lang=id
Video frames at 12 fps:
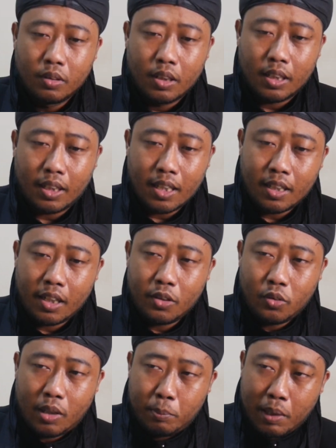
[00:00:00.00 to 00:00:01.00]
ketika saya
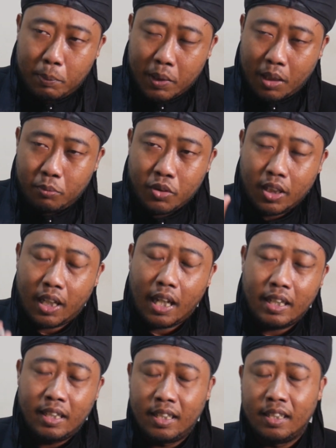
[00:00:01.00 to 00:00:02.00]
sudah mendapatkan mustika
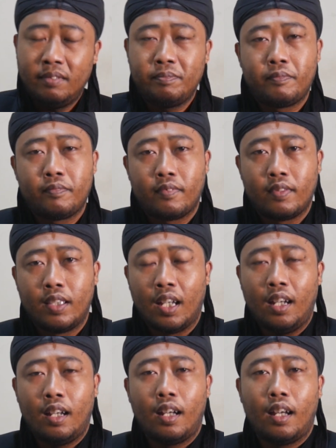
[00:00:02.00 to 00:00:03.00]
ini ya
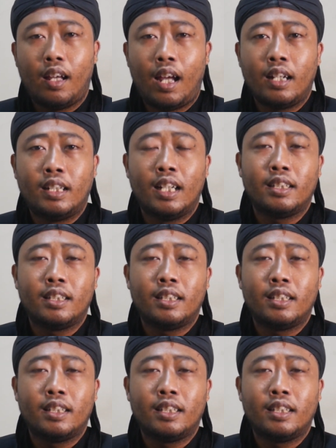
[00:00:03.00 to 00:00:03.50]
ada